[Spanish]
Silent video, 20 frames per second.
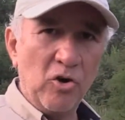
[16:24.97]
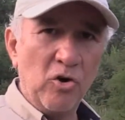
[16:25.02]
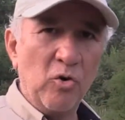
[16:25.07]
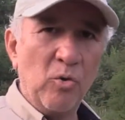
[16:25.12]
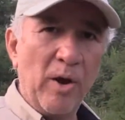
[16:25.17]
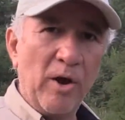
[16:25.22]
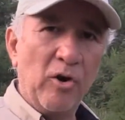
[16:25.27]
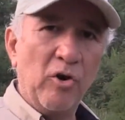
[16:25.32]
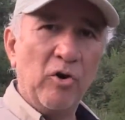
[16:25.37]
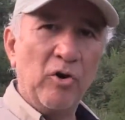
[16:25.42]

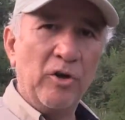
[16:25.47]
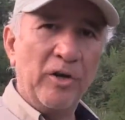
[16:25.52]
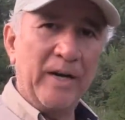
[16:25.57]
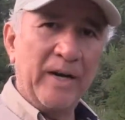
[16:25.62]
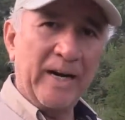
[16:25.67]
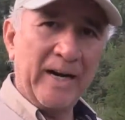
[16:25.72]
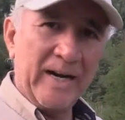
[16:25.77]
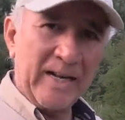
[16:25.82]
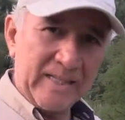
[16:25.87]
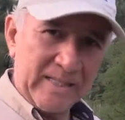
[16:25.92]
luego
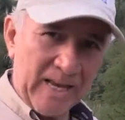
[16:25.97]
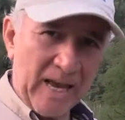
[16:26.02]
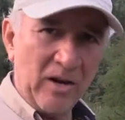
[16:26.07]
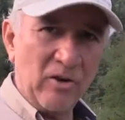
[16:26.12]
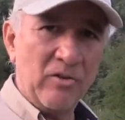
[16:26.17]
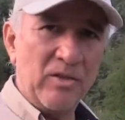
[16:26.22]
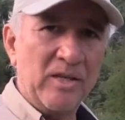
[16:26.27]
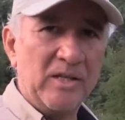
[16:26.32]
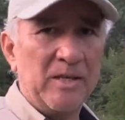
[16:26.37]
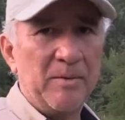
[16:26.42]

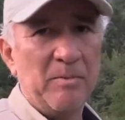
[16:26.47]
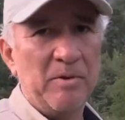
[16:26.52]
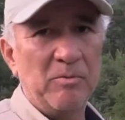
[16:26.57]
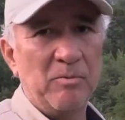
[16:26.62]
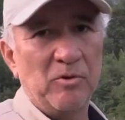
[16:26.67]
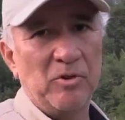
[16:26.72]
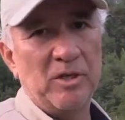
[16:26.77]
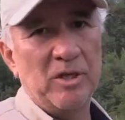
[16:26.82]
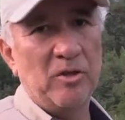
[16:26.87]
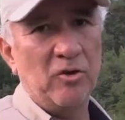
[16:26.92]
regresaron a ese mismo
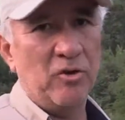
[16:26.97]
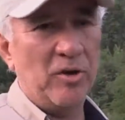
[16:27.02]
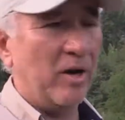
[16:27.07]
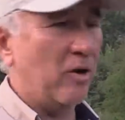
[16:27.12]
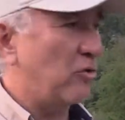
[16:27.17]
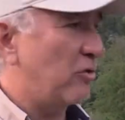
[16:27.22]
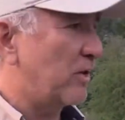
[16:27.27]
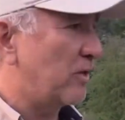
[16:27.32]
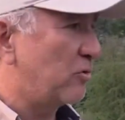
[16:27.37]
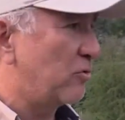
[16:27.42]
sitio ya
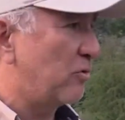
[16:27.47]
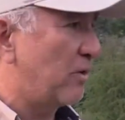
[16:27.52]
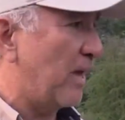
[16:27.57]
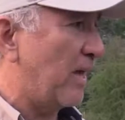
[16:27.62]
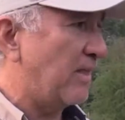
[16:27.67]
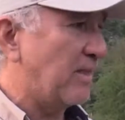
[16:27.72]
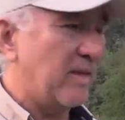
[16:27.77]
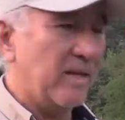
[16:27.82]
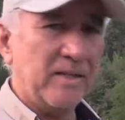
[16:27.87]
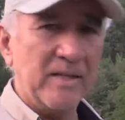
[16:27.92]
con
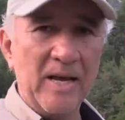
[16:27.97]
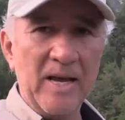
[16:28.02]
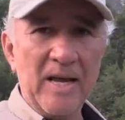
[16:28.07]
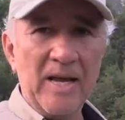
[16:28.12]
estudiantes,